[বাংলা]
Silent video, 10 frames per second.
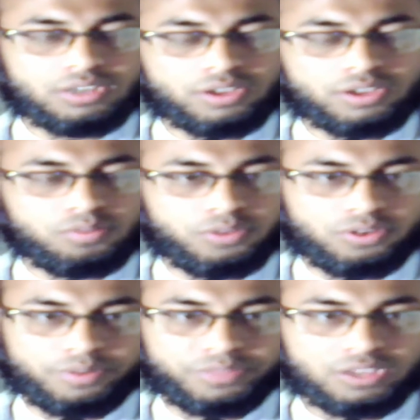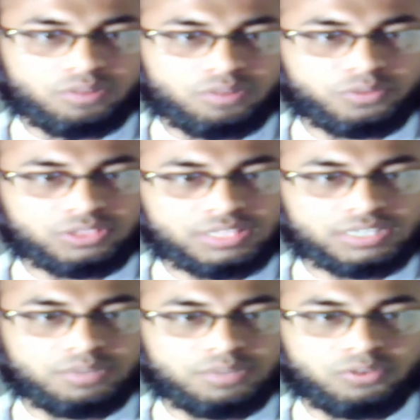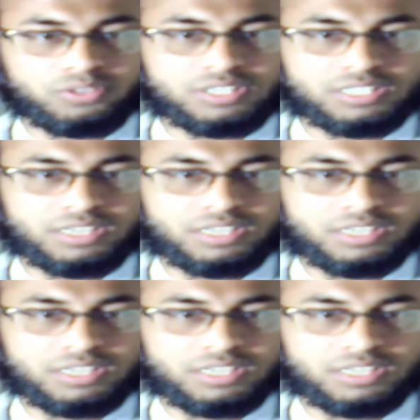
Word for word: হয় কারণ প্রত্যেকটি বড় জিনিসেই